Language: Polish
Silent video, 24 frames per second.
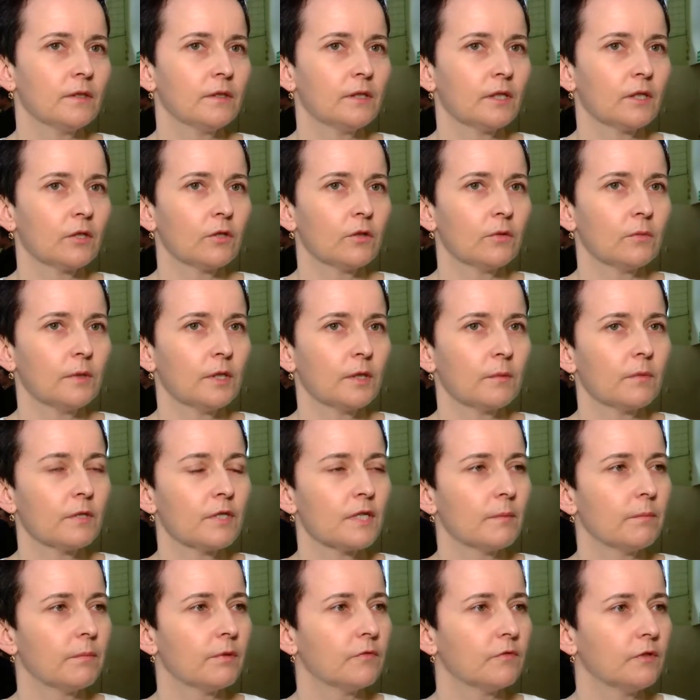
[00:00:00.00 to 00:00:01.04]
taką jakby
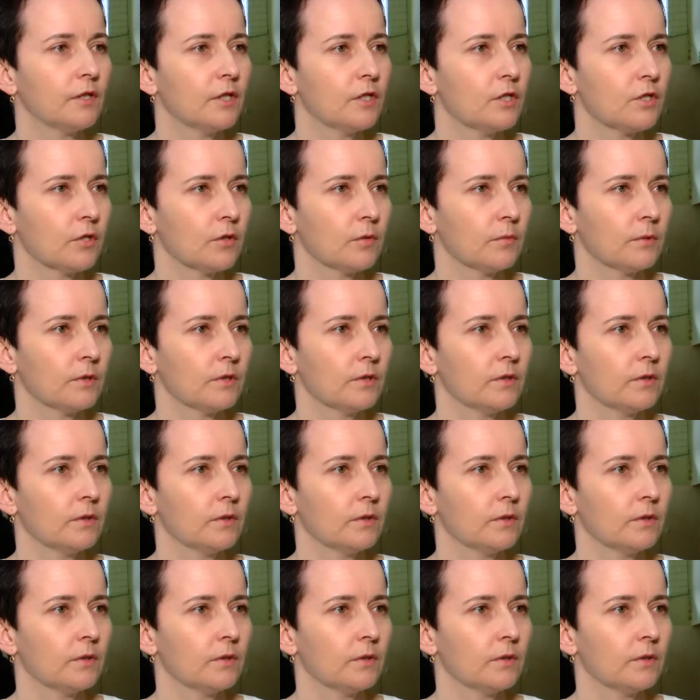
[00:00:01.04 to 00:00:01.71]
zapowiedzią